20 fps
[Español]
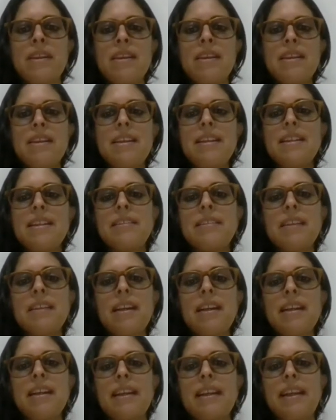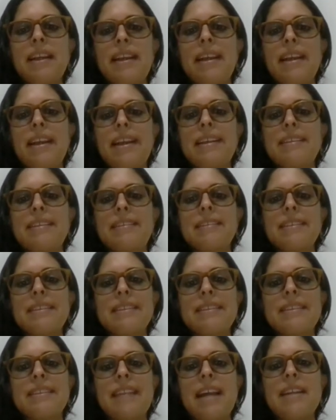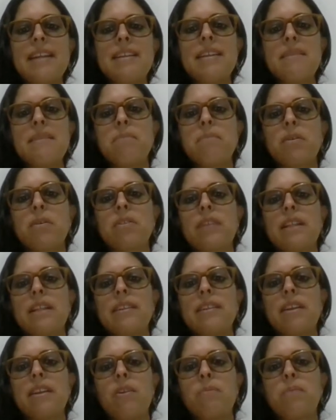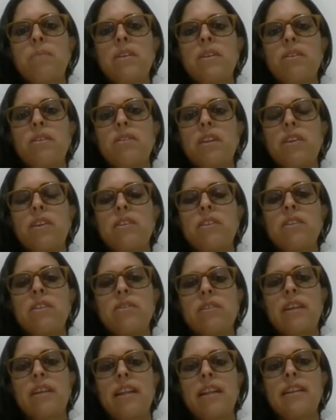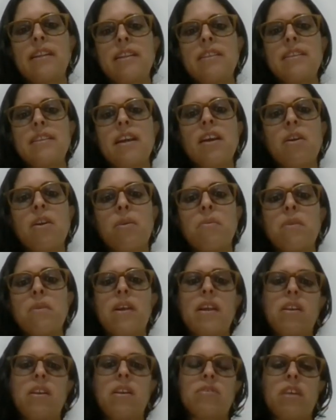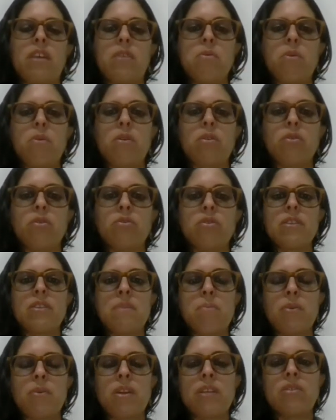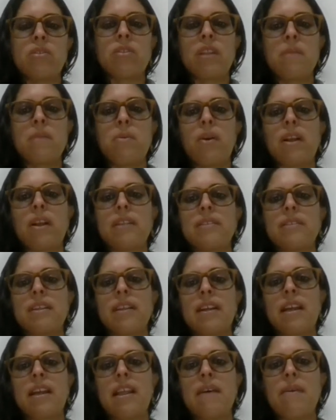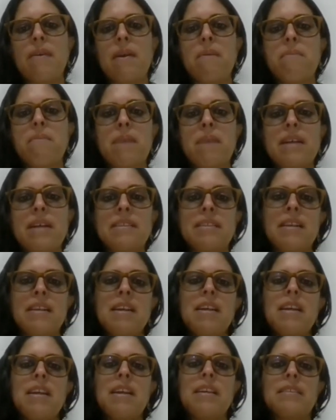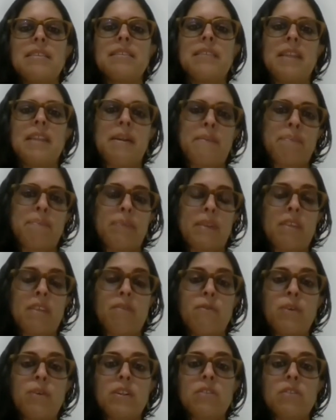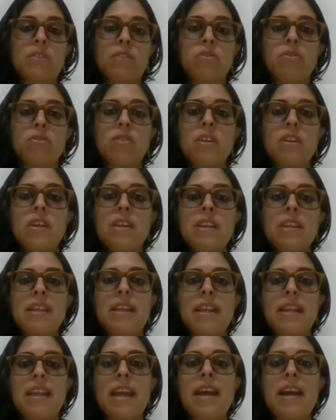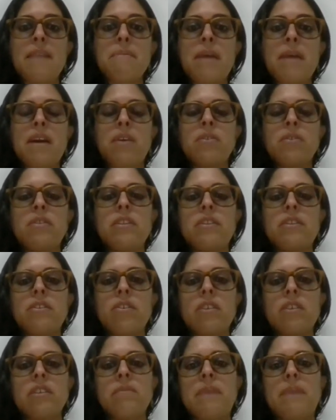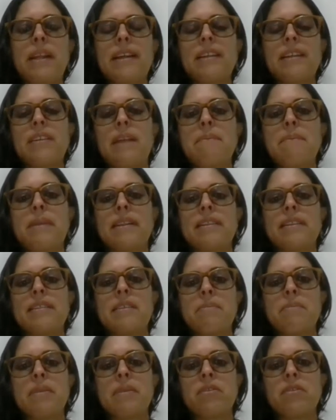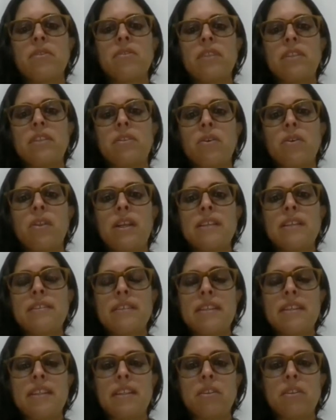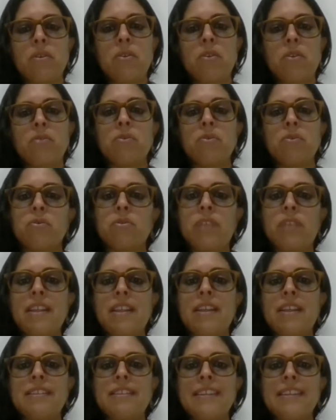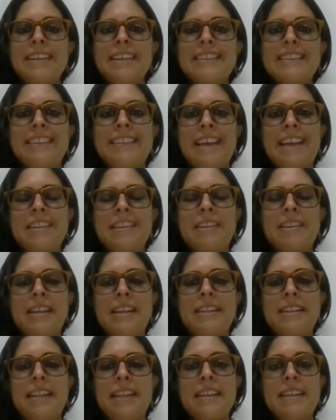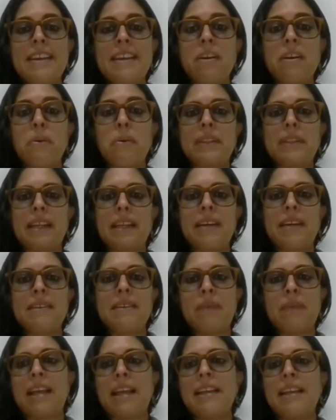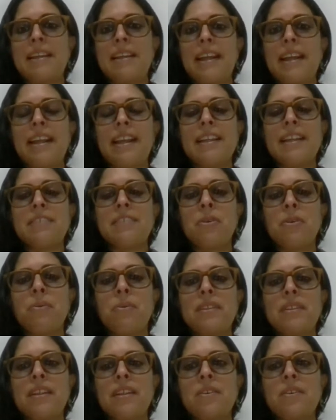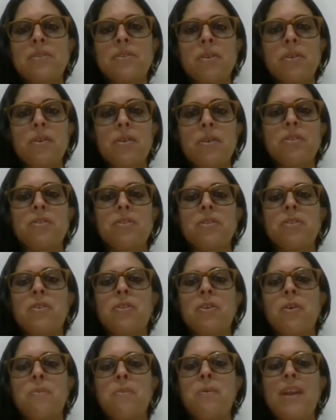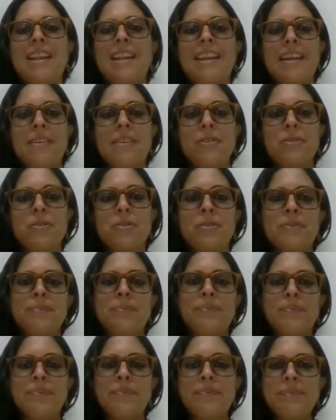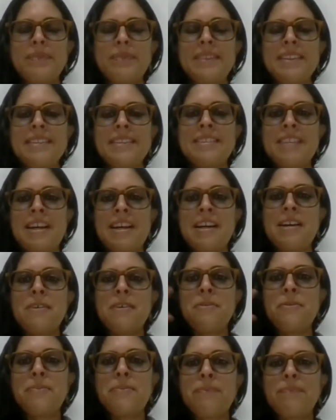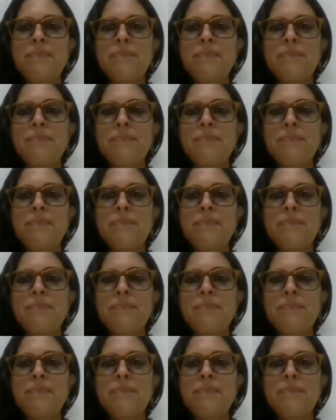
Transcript: y decirles que es tan importante la opinión de los niños y de las niñas como la de los adultos por eso tenemos que hacer cada vez más este, esfuerzos y crear más condiciones para que la participación de todas y de todos ustedes sea tenida en cuenta. Para, e, en eso cuentan con todos nosotros como aliados. Chao.